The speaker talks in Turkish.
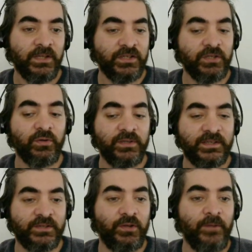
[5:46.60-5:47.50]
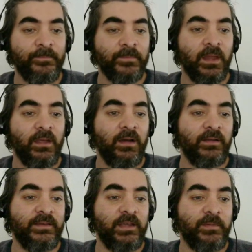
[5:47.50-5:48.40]
C4'ü istiyor.
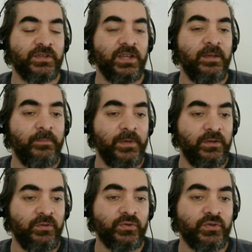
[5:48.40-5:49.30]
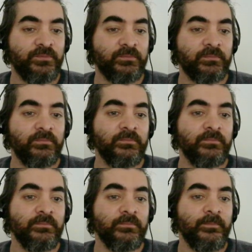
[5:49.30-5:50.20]
At E5'e B3.
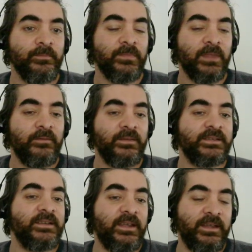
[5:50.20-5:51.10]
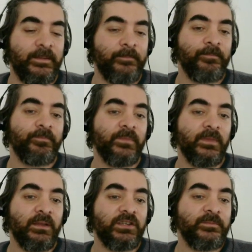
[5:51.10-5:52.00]
Vezir E7.
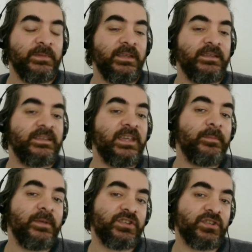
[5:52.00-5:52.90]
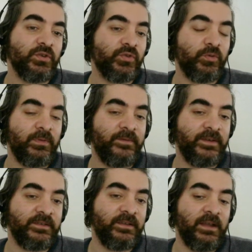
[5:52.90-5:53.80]
Şimdi G5 sürme
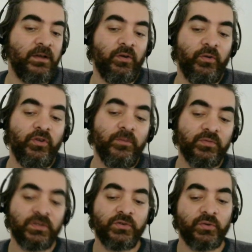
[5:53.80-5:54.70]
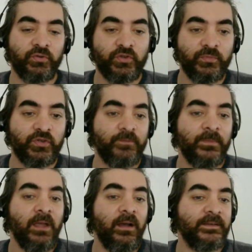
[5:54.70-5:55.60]
fikriyle oynuyor. Burada çok düşünmüştüm.
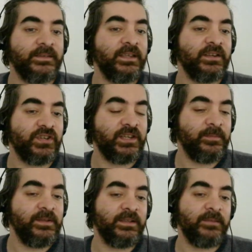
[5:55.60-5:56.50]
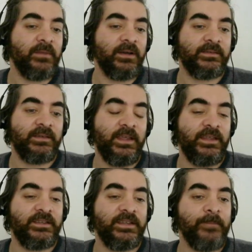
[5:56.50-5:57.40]
Atı geri çekebilirdim at
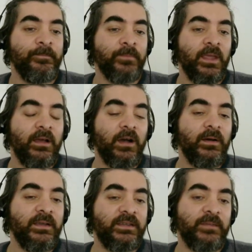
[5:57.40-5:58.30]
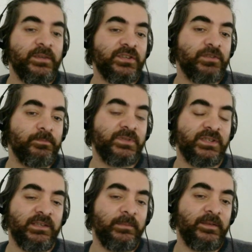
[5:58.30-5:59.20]
E2. Ama G5
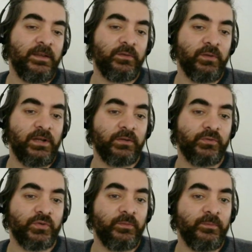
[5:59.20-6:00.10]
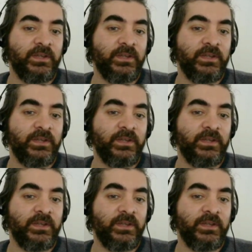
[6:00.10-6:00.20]
ciddi bir tehdit olarak düşündüm.